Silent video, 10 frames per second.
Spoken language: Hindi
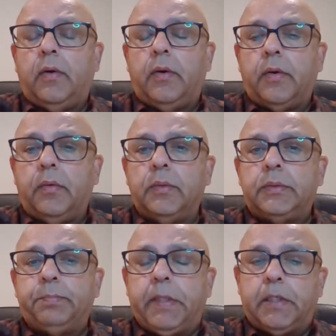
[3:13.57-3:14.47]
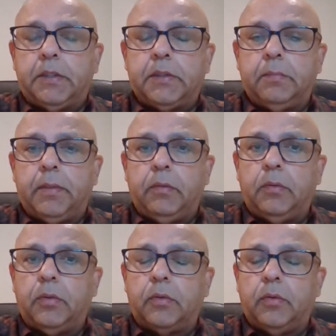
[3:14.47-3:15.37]
और उस पिटिशन में
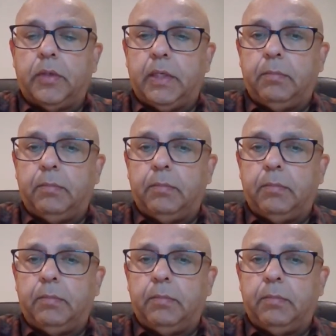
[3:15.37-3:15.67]
उनको